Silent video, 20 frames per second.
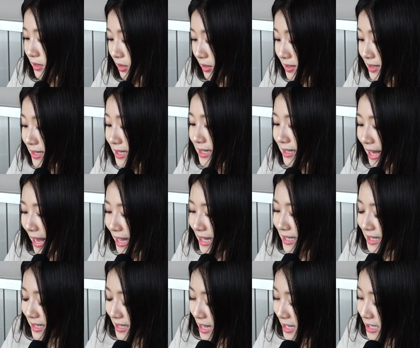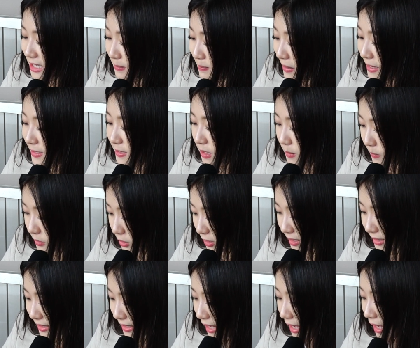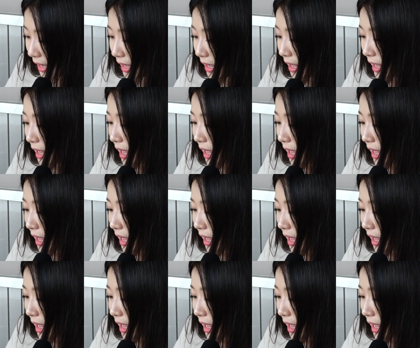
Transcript: 연승 행진의 시발점이 됐다.